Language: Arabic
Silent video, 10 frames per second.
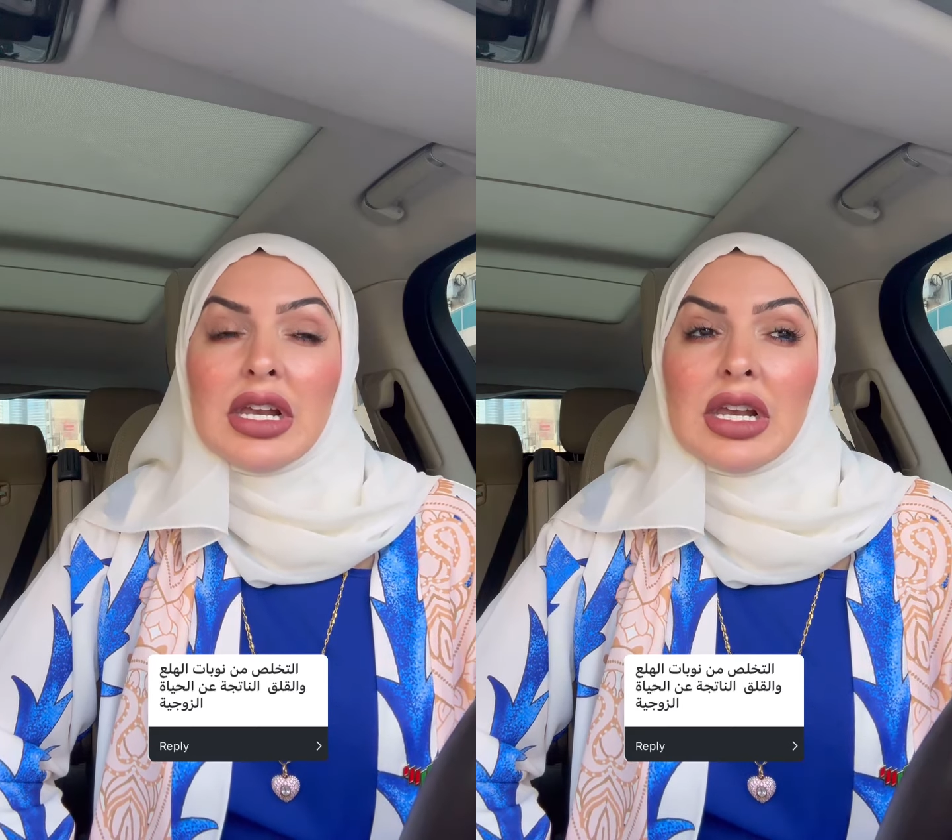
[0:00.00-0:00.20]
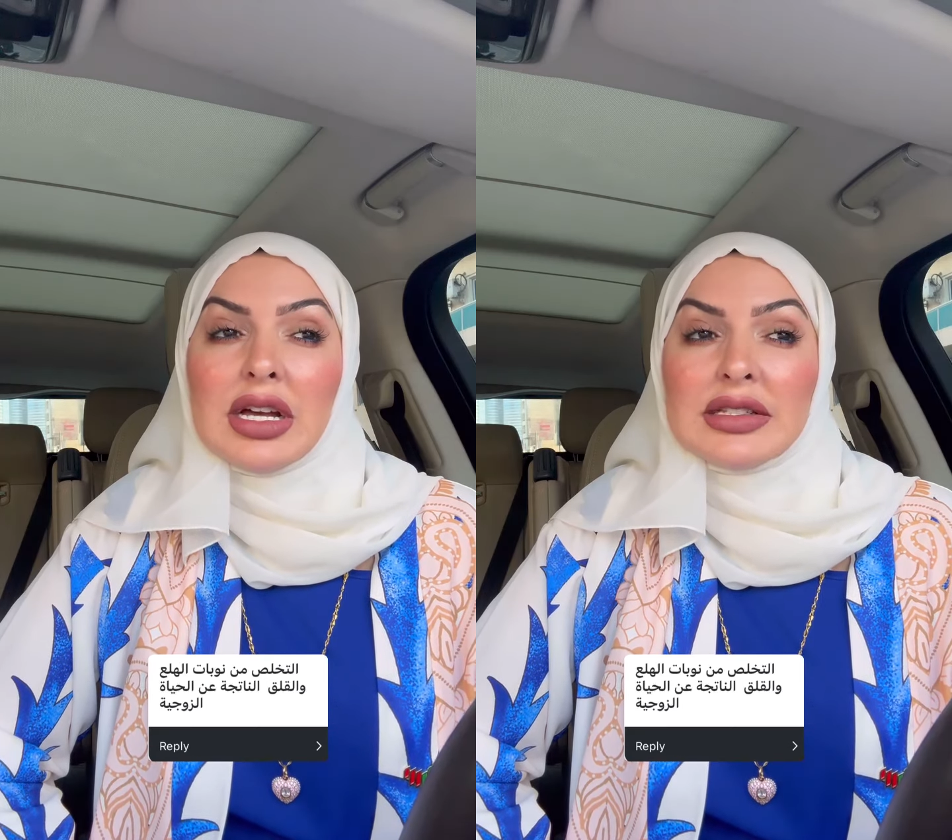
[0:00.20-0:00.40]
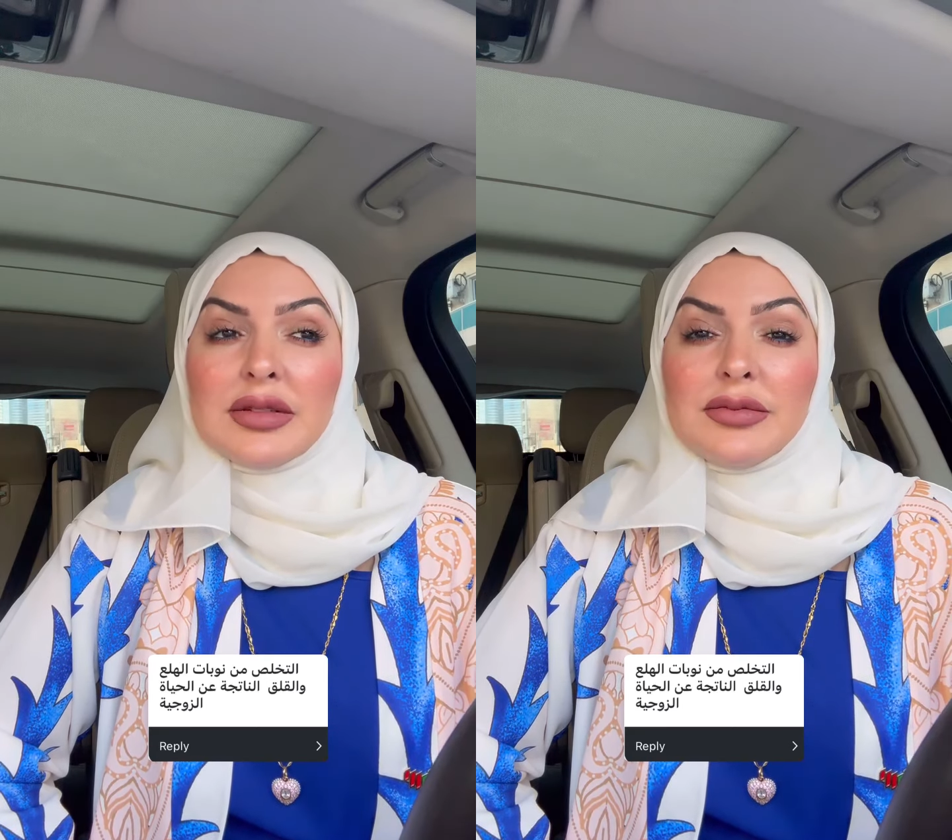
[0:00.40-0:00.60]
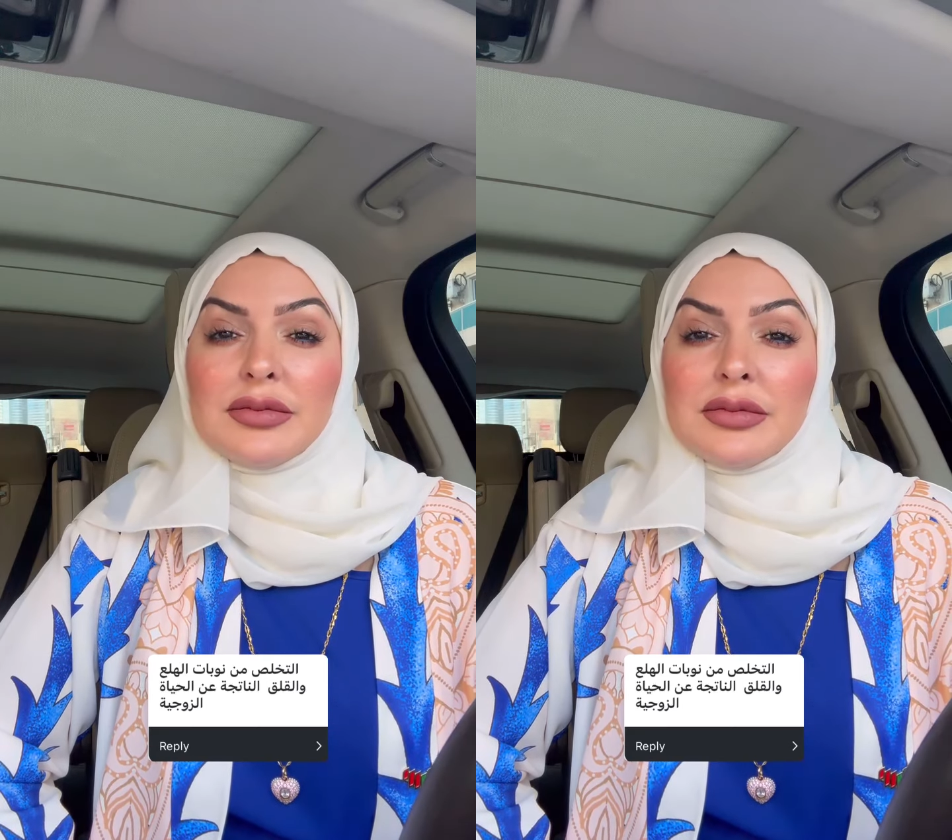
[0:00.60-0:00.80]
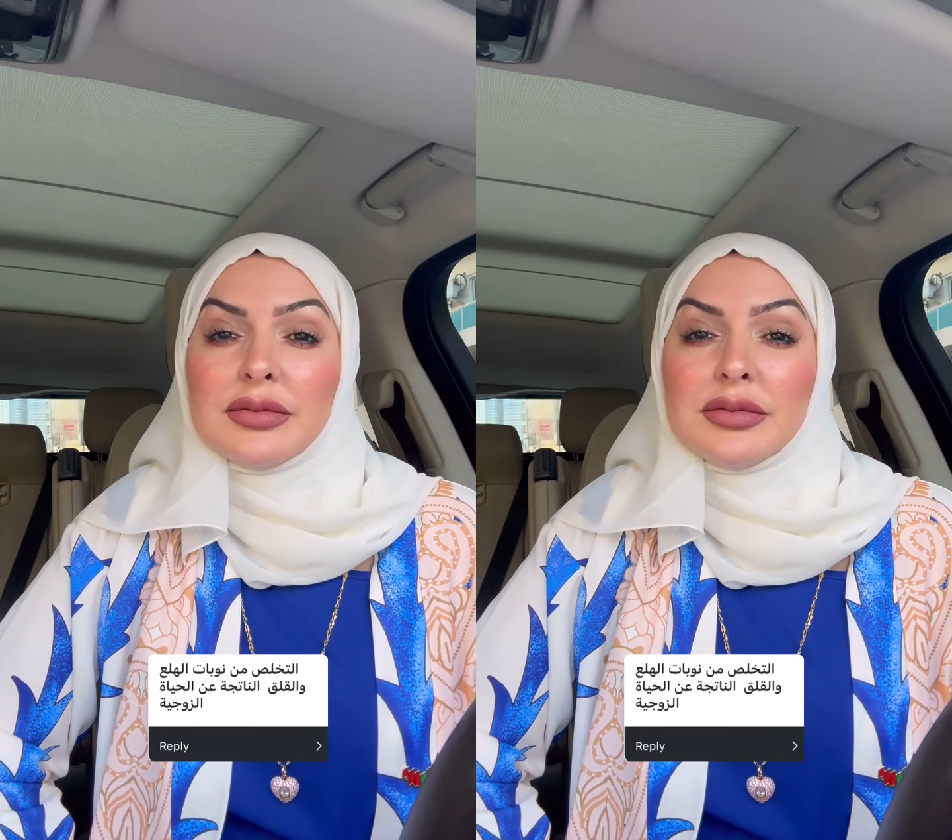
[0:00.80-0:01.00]

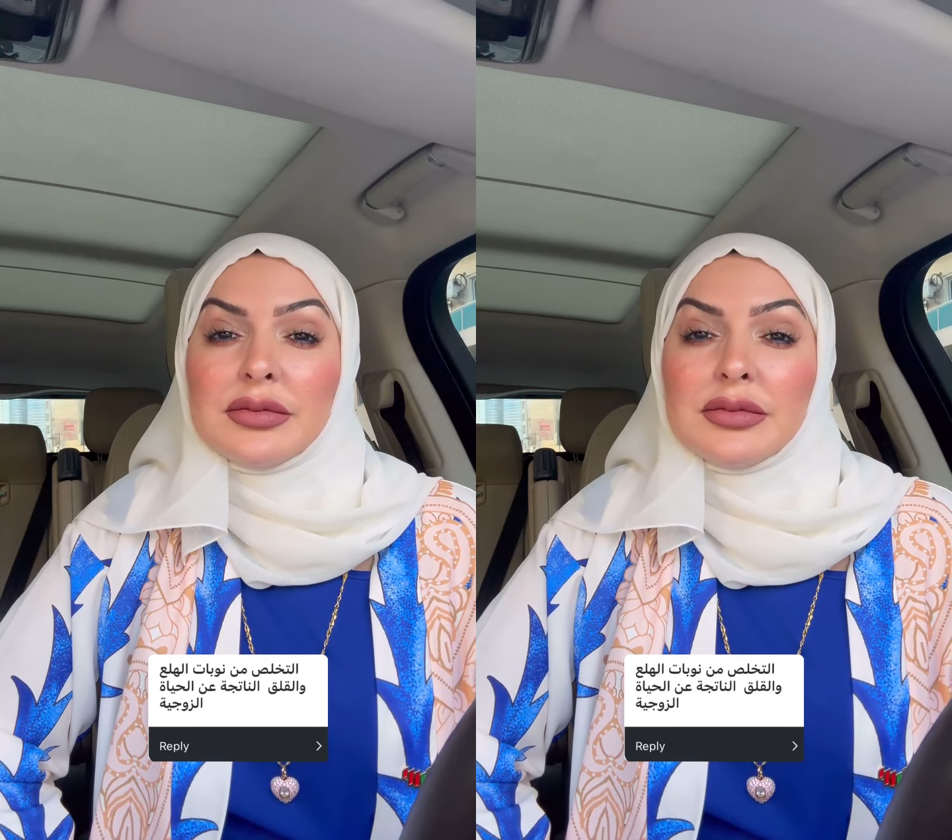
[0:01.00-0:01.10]
لازم